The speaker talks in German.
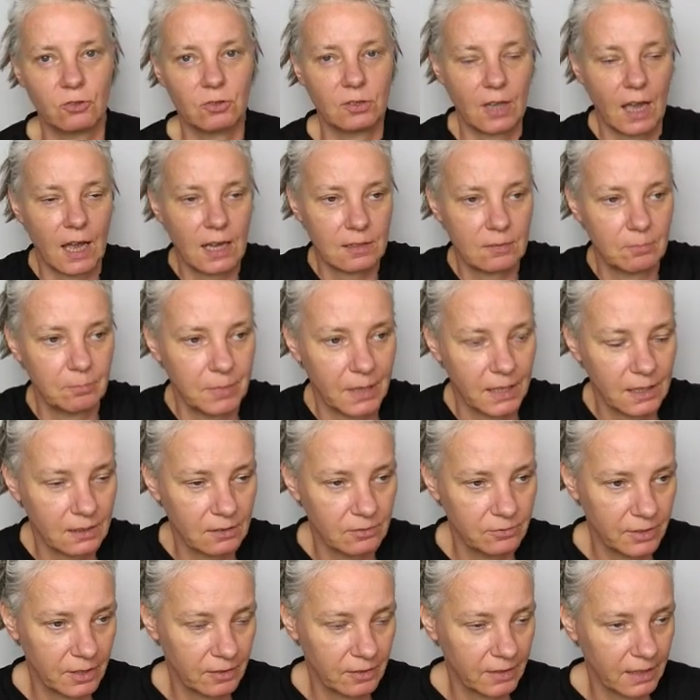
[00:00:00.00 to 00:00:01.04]

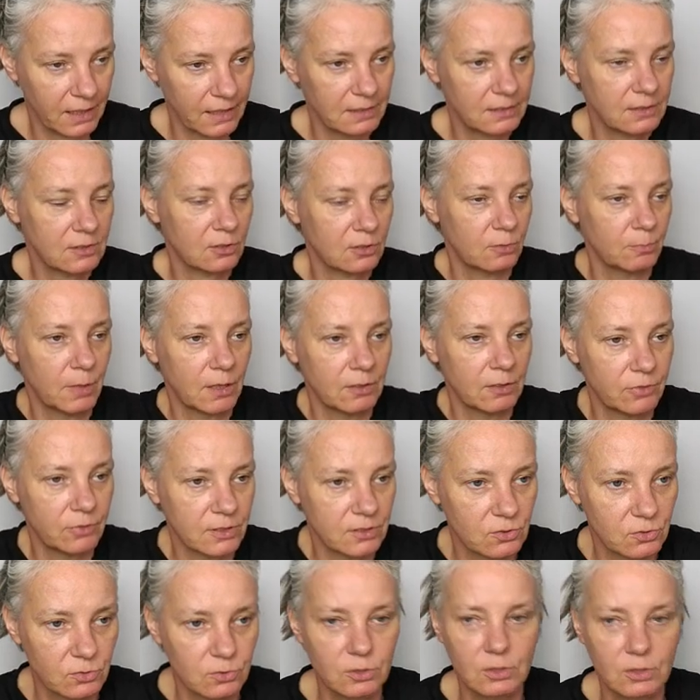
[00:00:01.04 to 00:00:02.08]
Datenbanken verwaltet und man
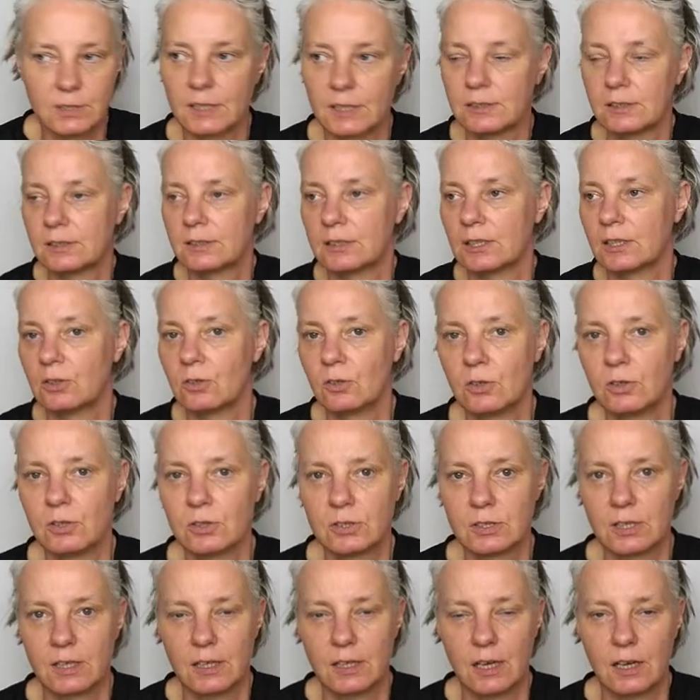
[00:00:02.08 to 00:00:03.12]
versucht, das ist die
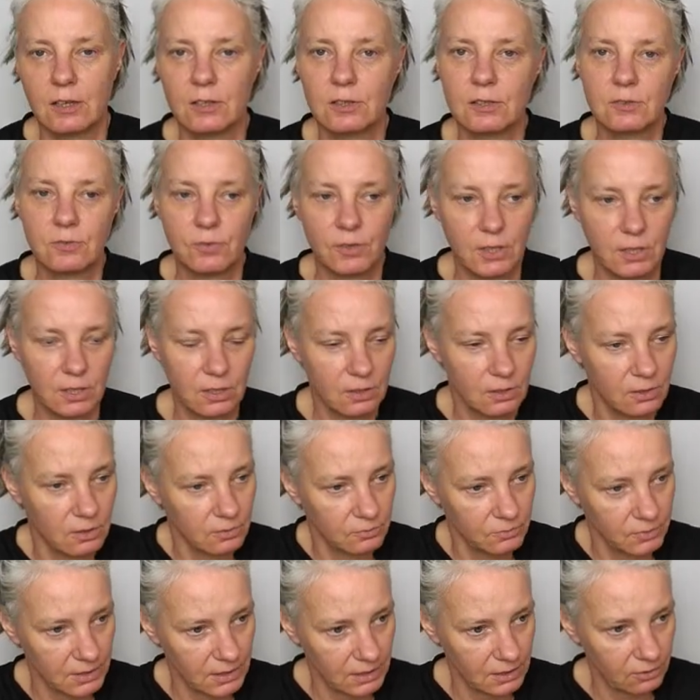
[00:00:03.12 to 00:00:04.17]
große
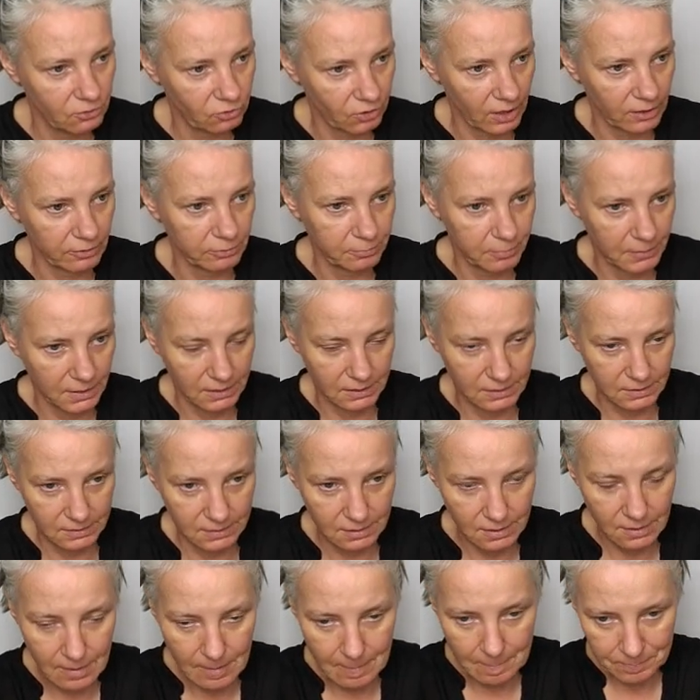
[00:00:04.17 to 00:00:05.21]
Herausforderung, wie schafft man
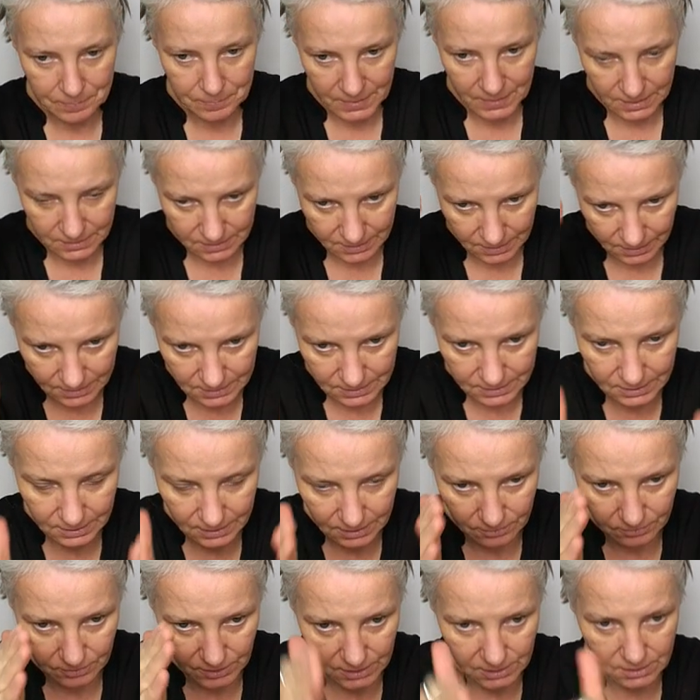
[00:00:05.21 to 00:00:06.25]
es, das
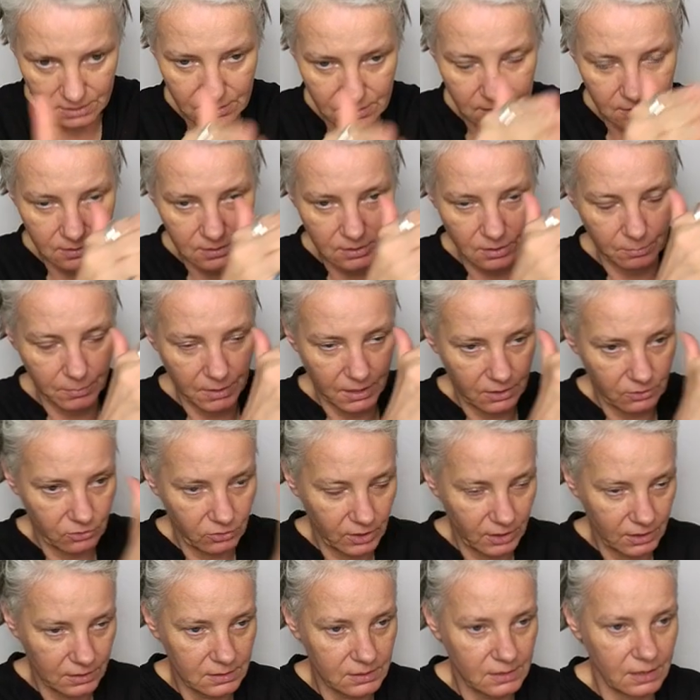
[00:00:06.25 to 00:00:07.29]
richtige Wissen zum
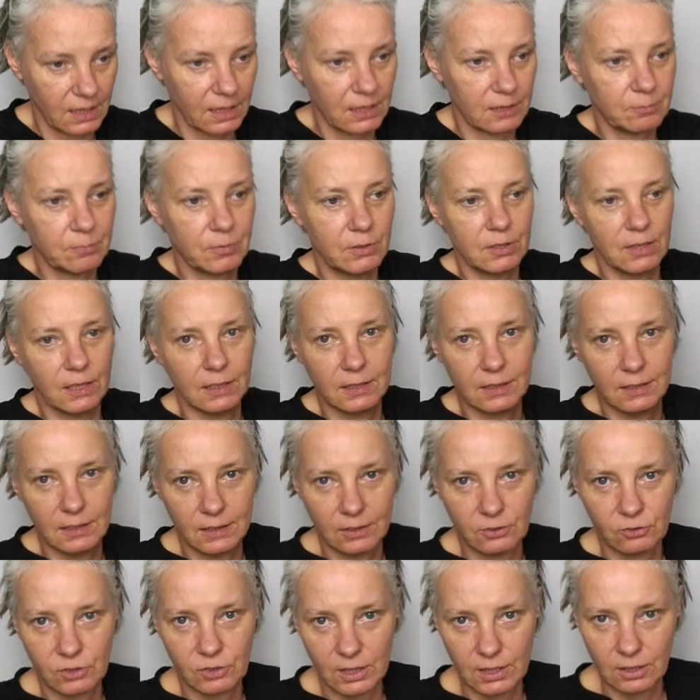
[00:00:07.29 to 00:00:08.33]
richtigen Zeitpunkt an den
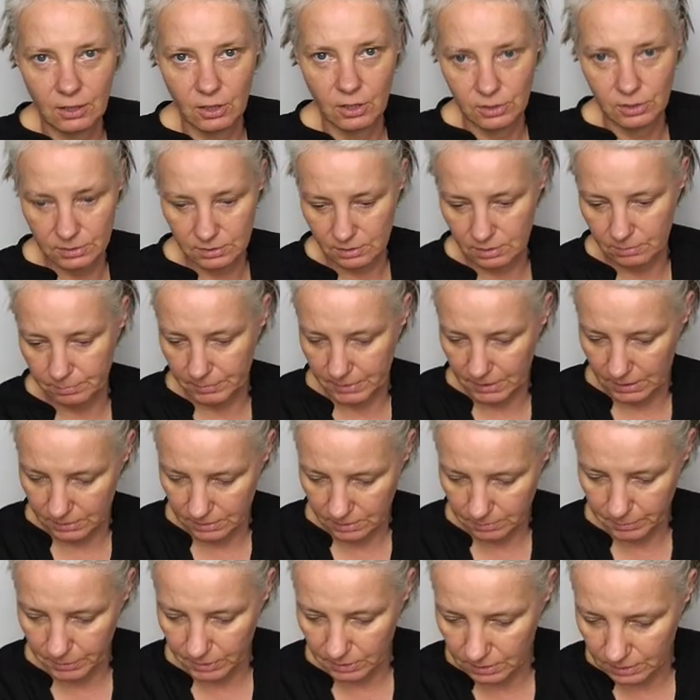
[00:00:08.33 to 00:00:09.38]
richtigen Ort zu
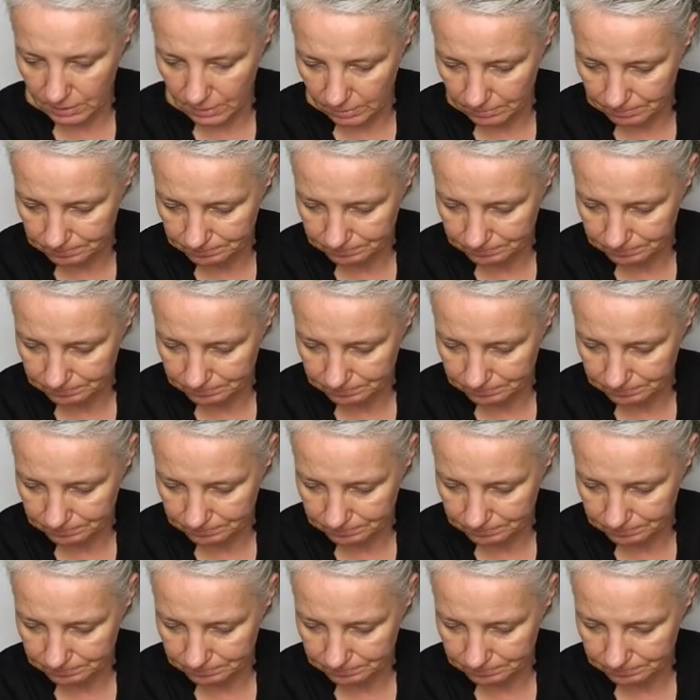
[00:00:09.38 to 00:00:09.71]
transportieren.